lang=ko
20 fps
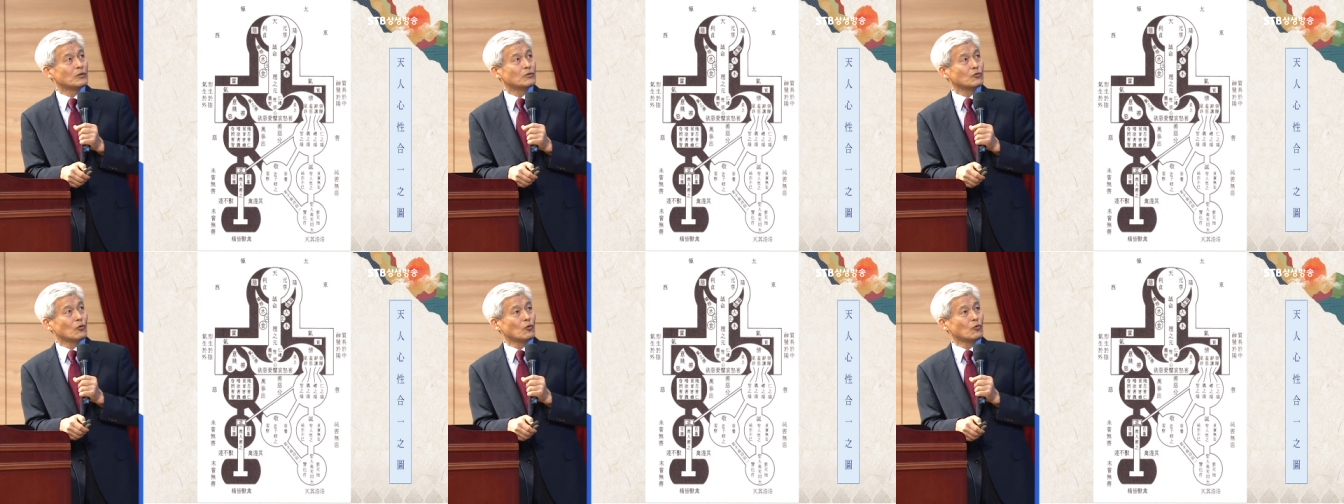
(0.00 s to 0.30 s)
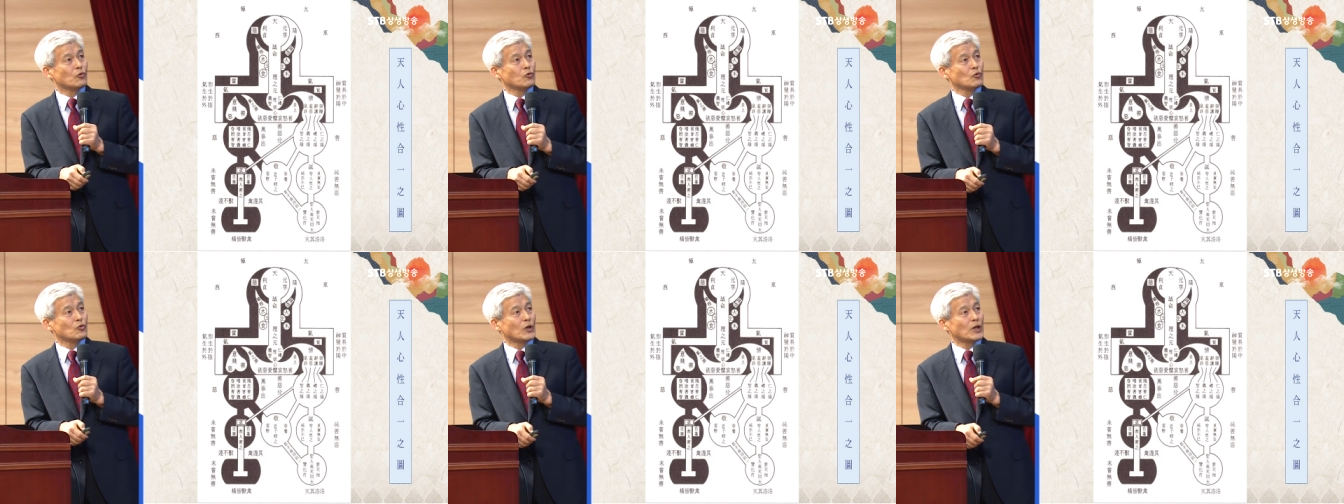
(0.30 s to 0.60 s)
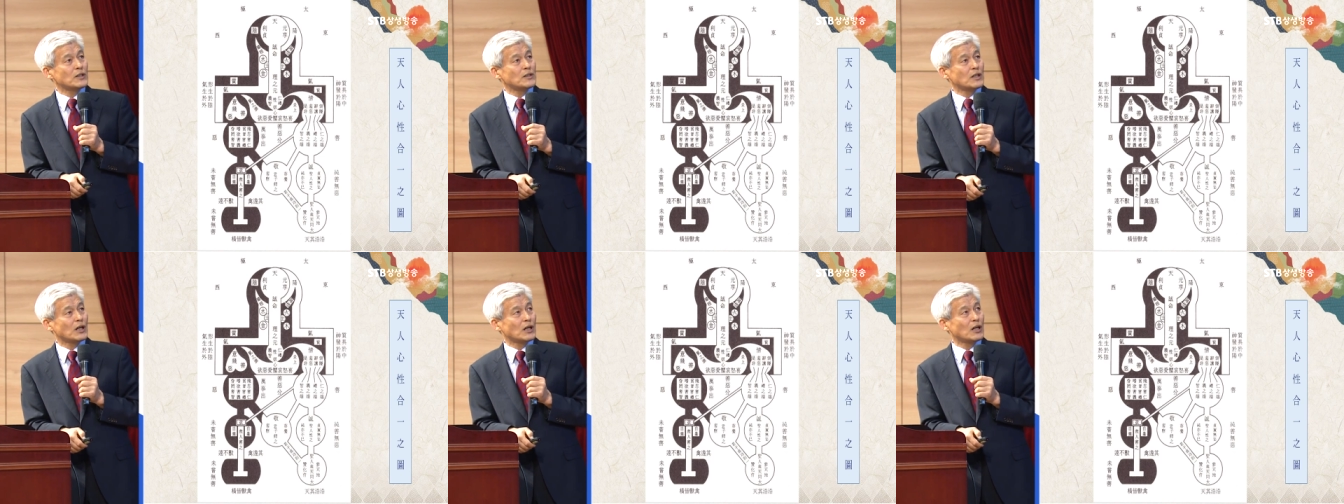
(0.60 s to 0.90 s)
또
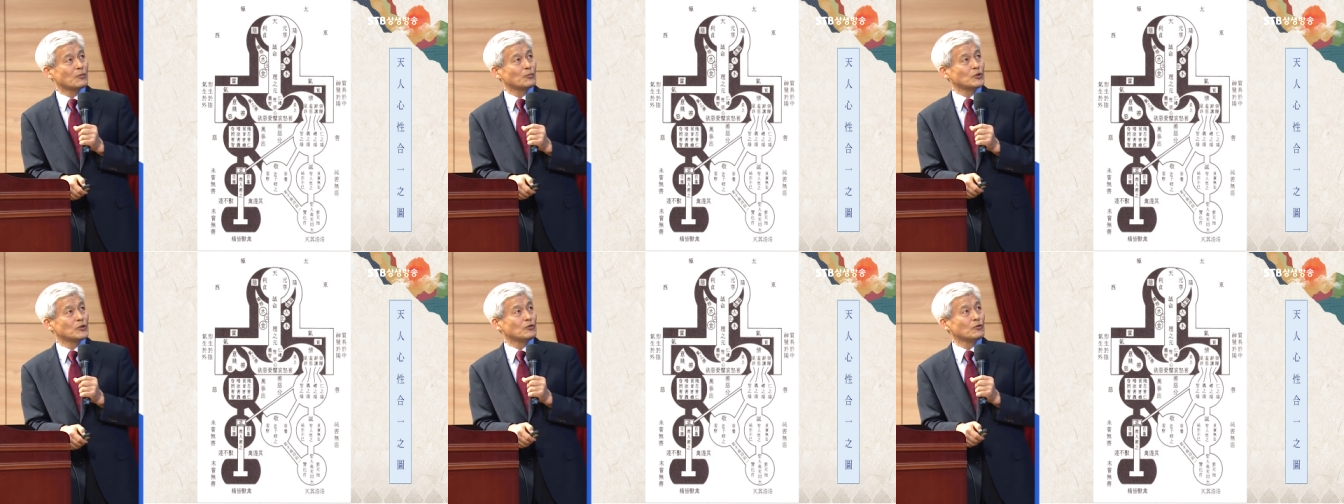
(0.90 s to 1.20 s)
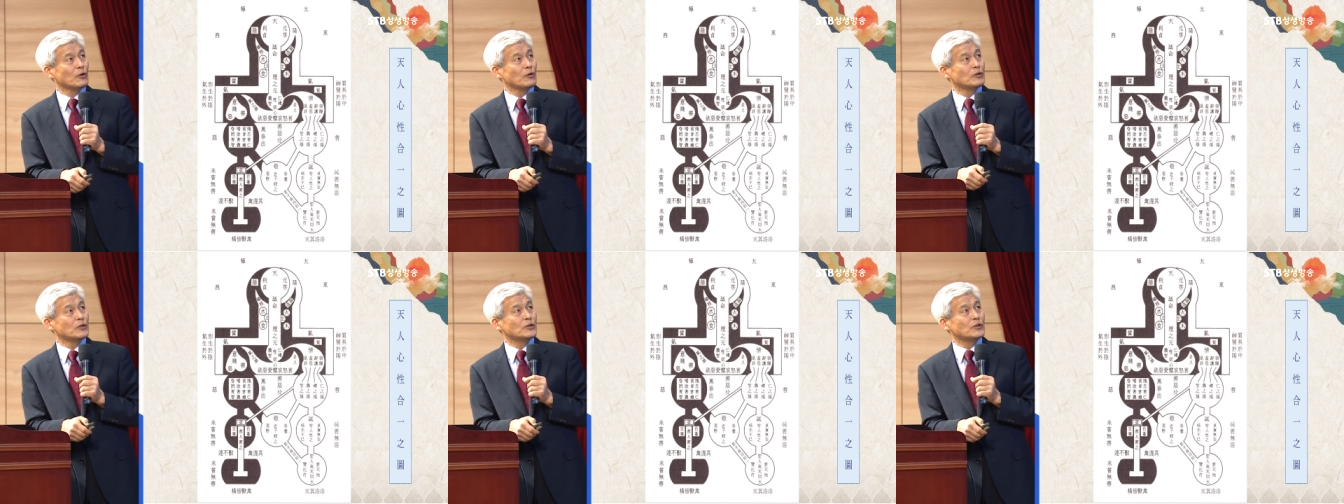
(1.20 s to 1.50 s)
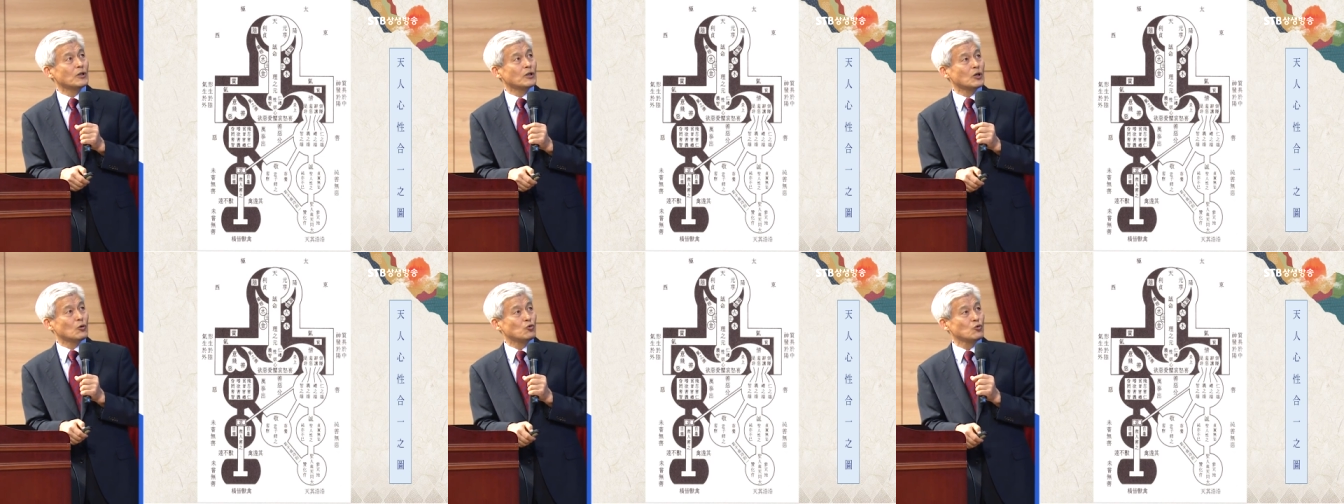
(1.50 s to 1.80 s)
훌륭한 사람은 왜
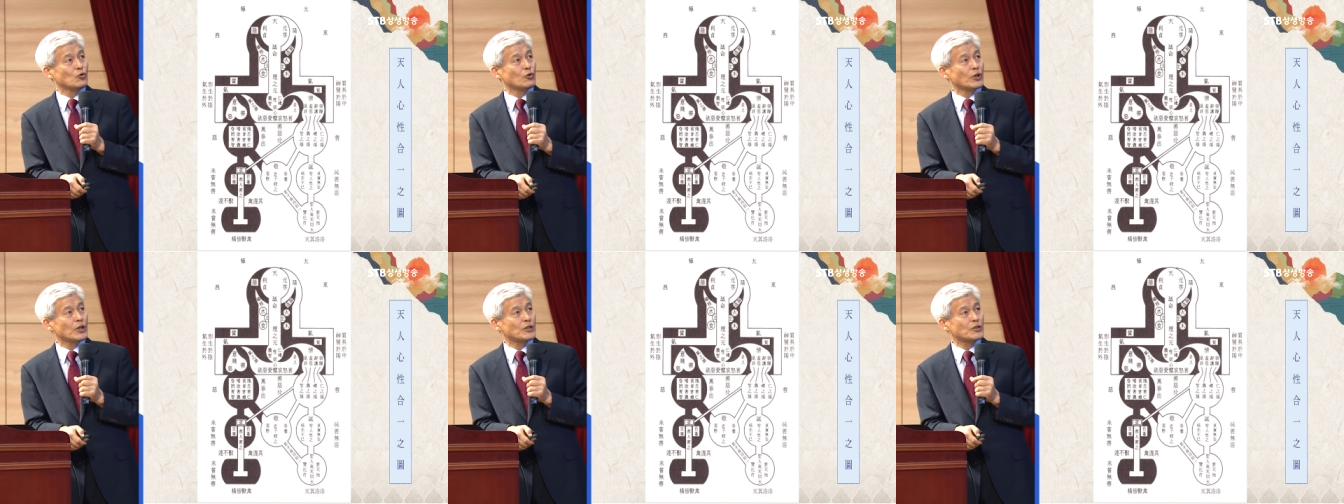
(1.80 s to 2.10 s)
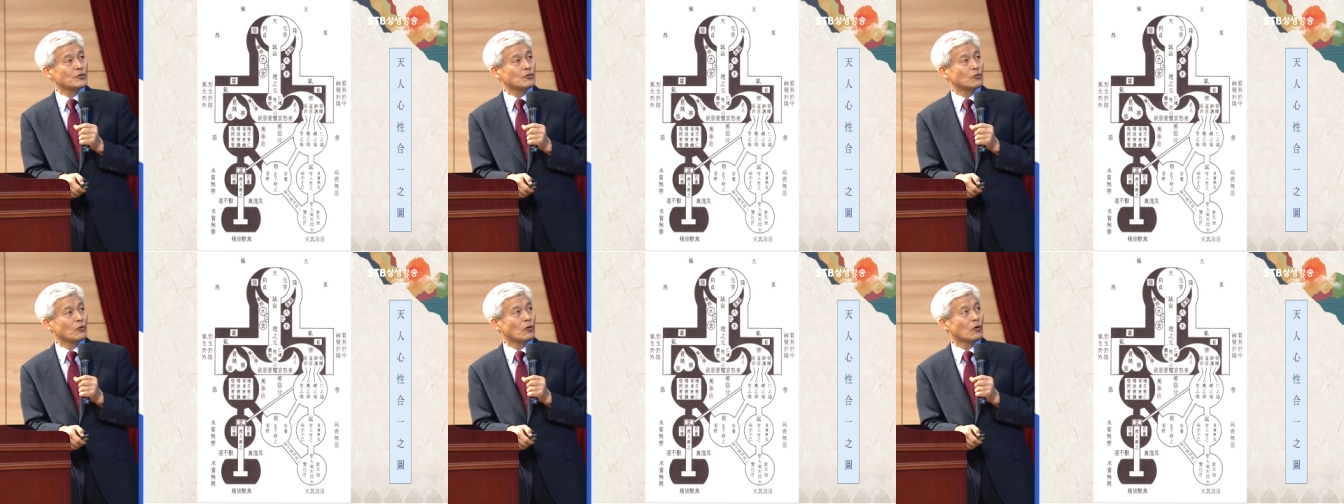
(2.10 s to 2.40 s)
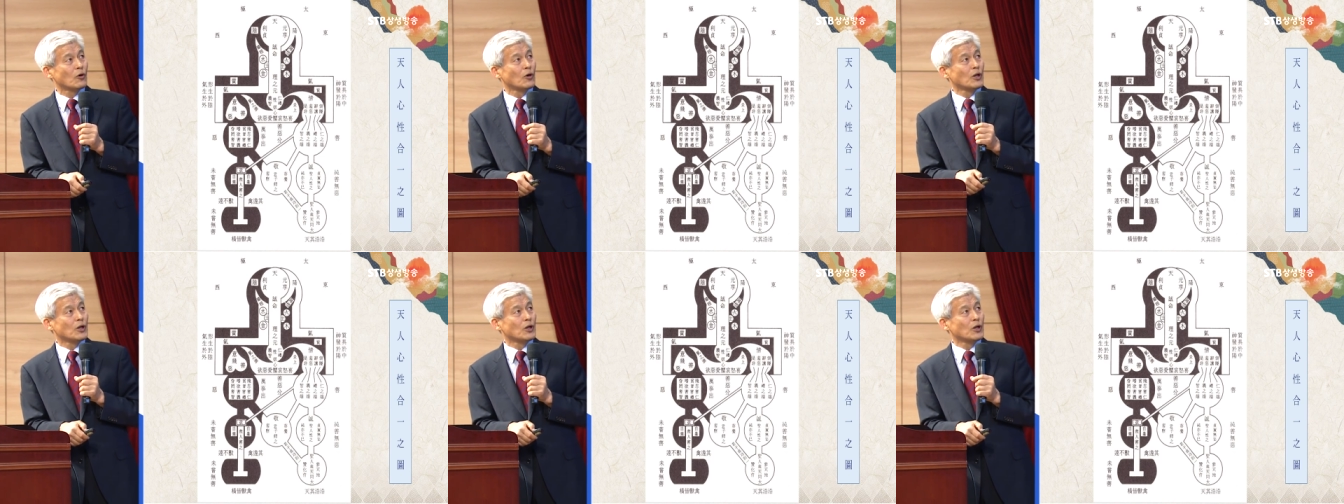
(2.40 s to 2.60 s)
어떻게 훌륭해지고